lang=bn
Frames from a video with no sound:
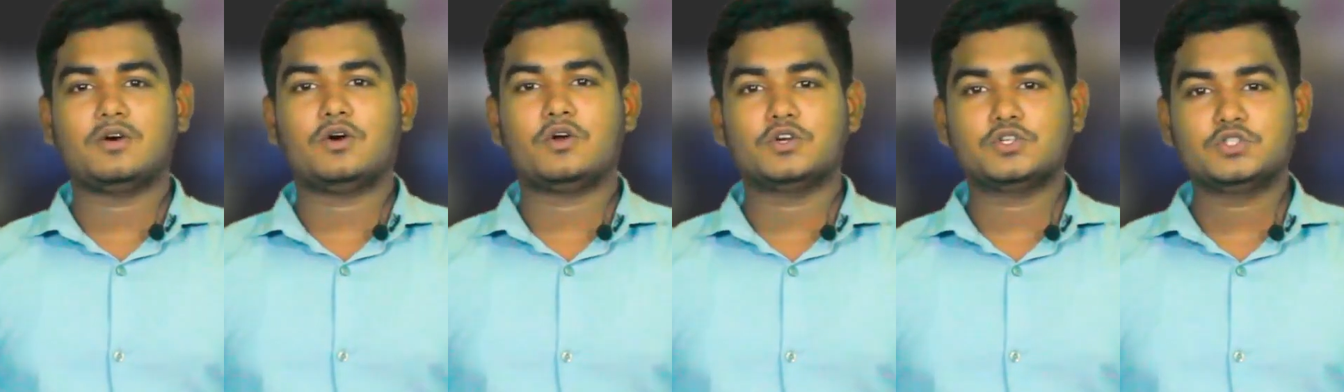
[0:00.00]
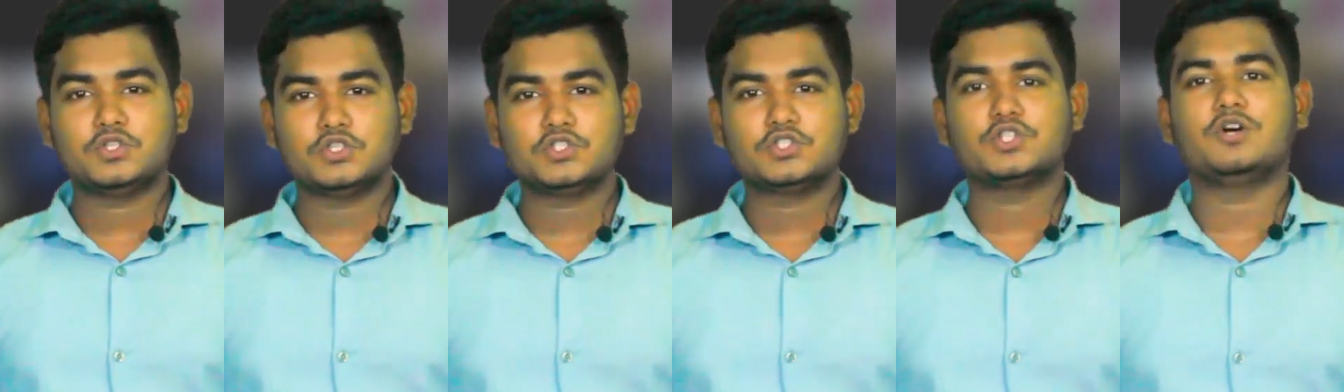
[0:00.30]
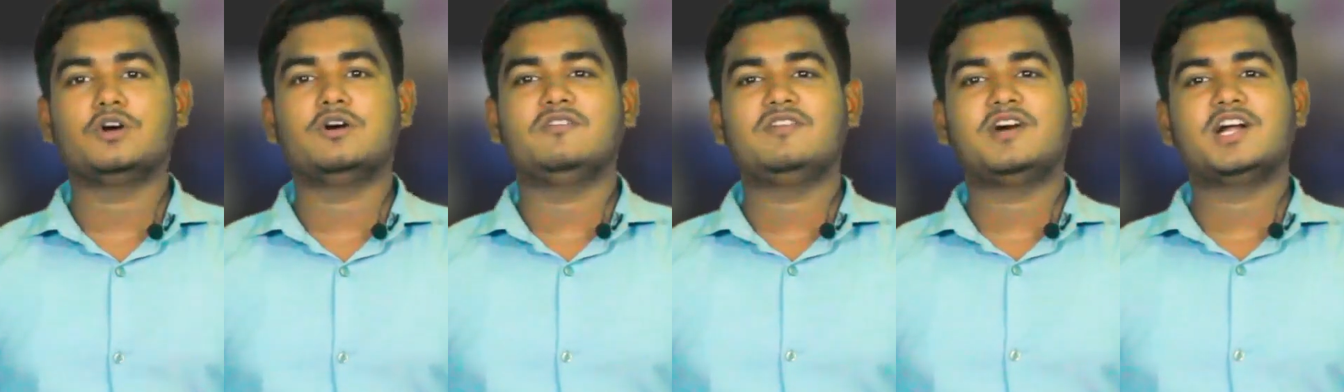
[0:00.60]

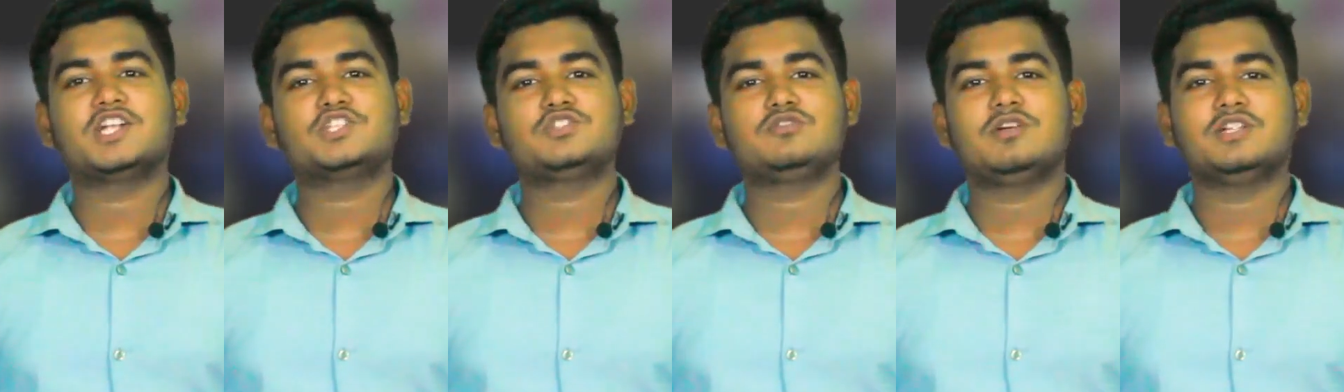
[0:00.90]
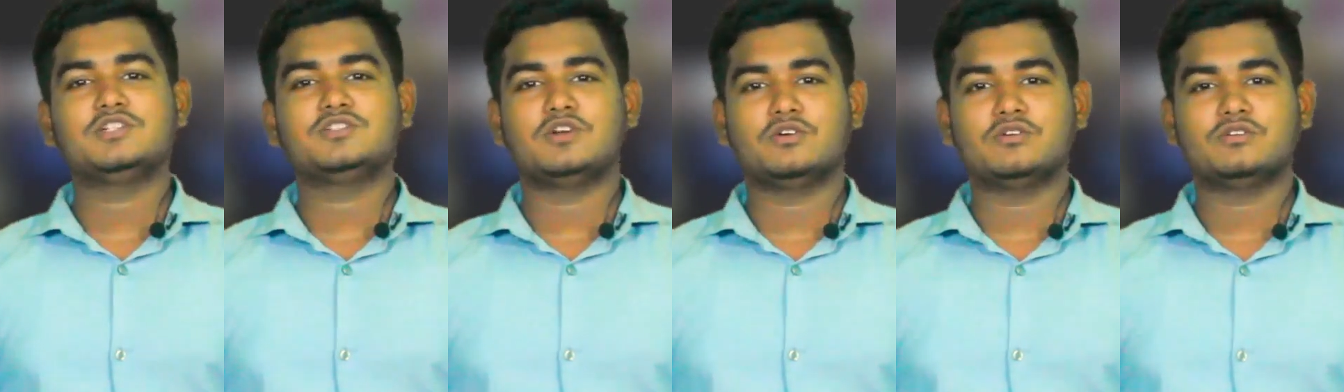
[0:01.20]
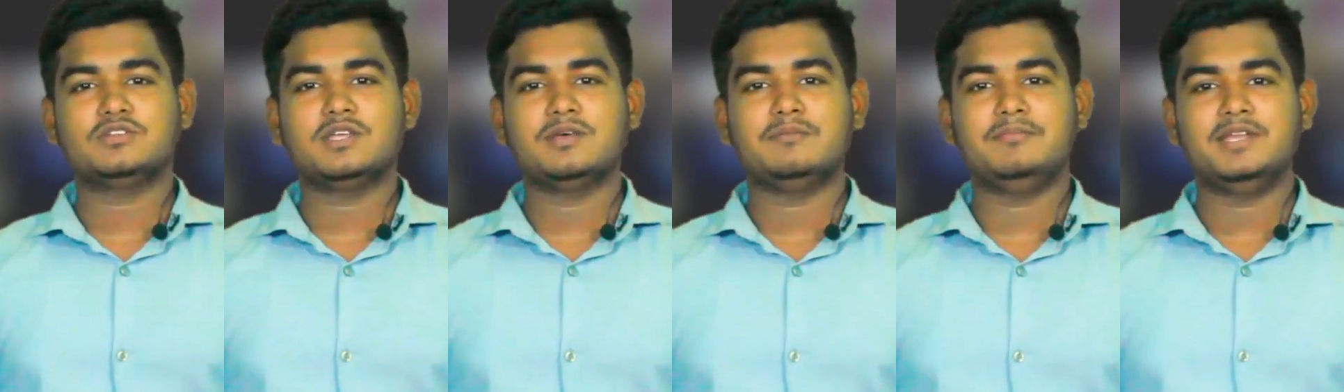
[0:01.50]
অর্জনসহ ভার্চুয়াল
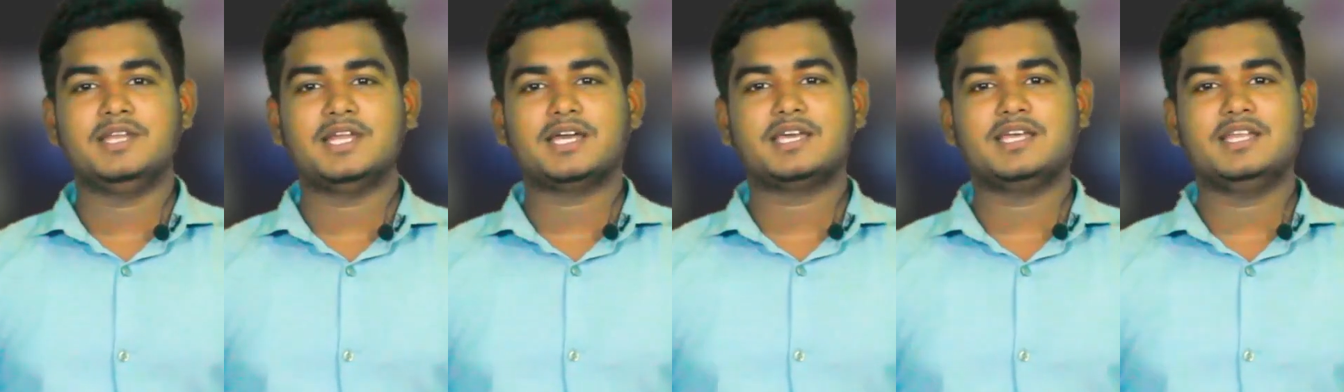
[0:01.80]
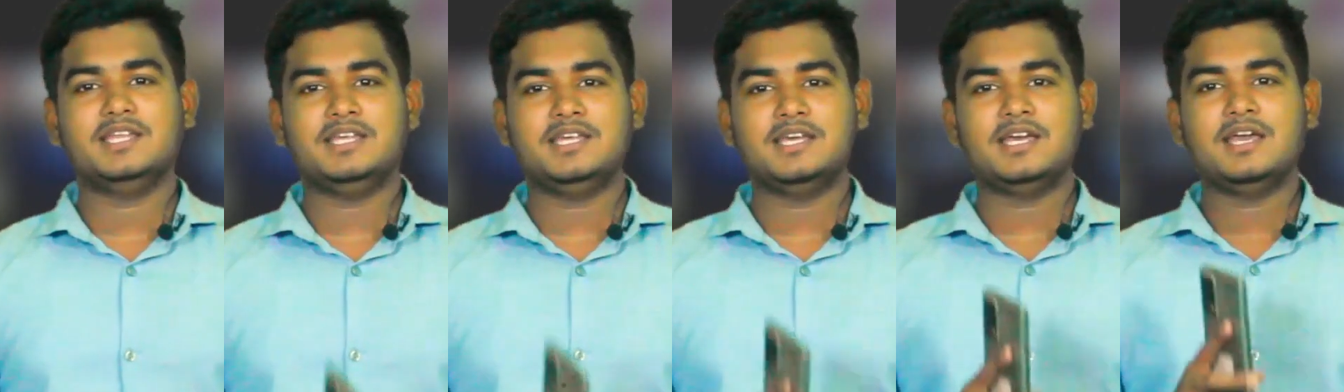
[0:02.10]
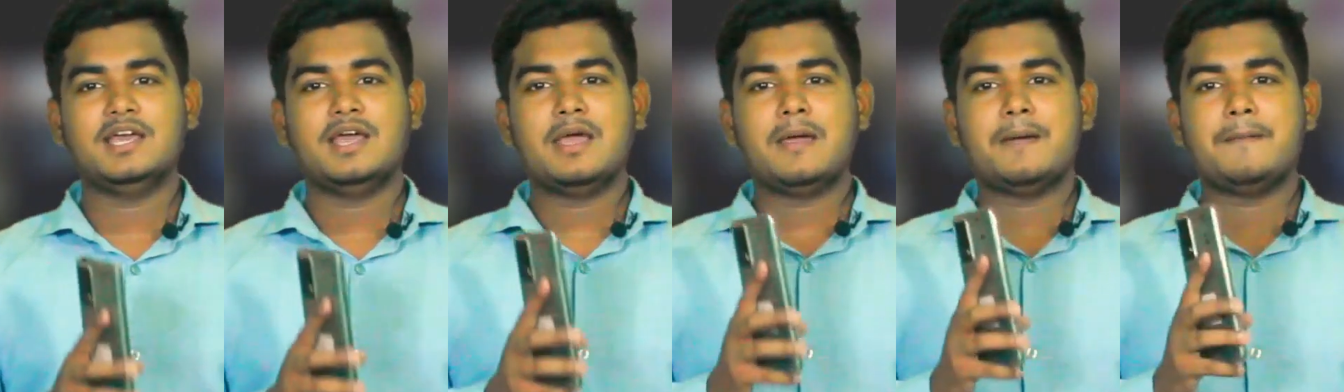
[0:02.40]
জগতে মিনাকে নিয়ে
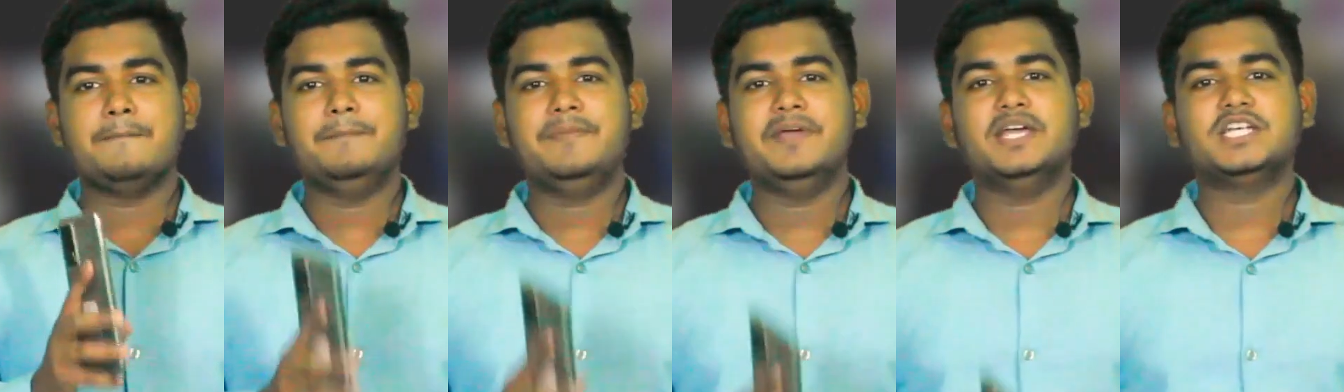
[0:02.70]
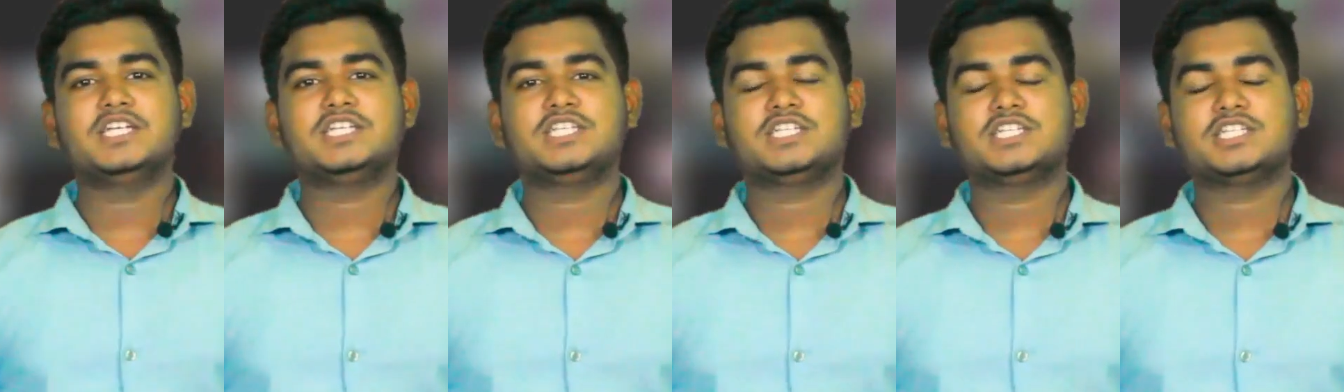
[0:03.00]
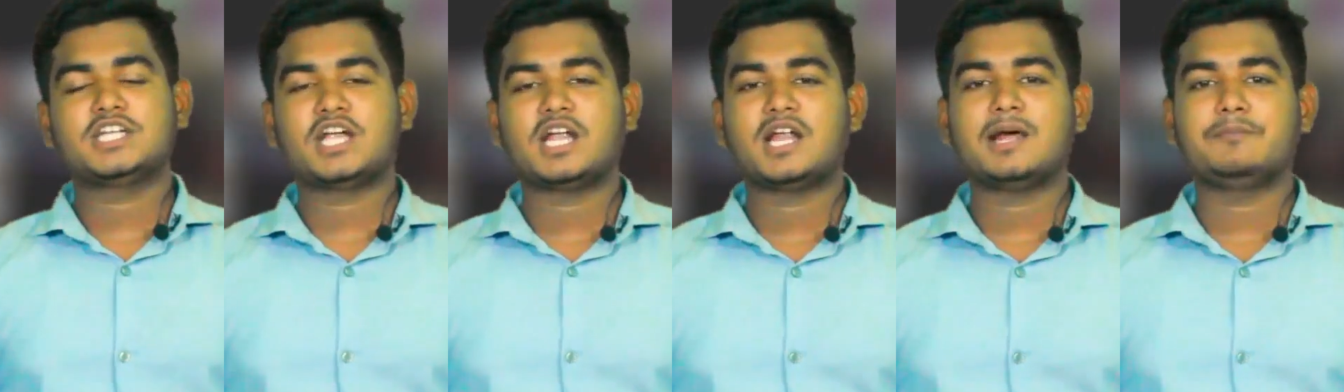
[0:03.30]
বেশ
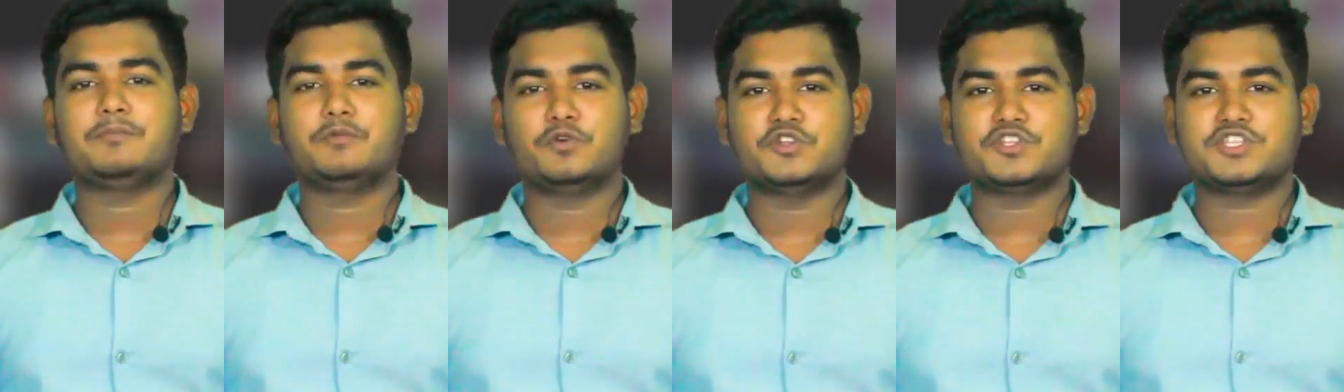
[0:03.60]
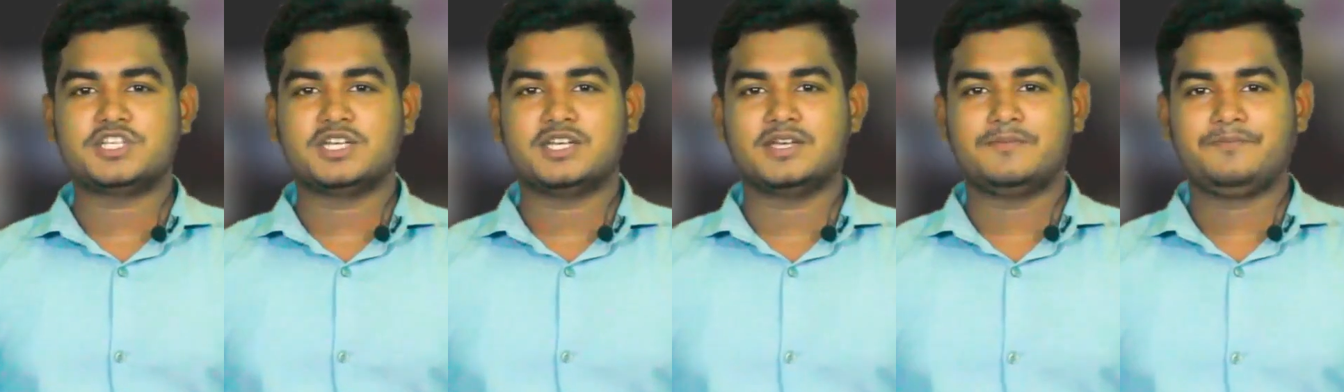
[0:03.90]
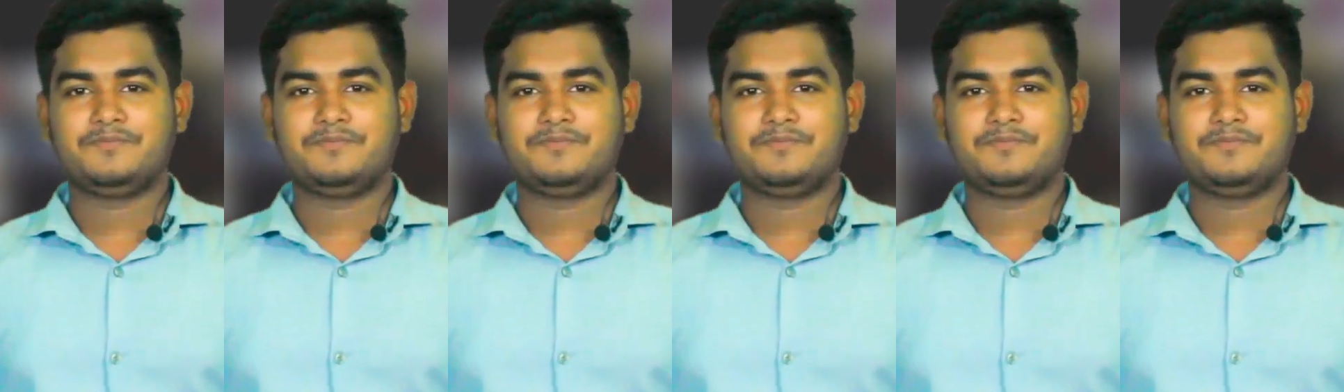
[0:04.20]
সাড়া পড়েছে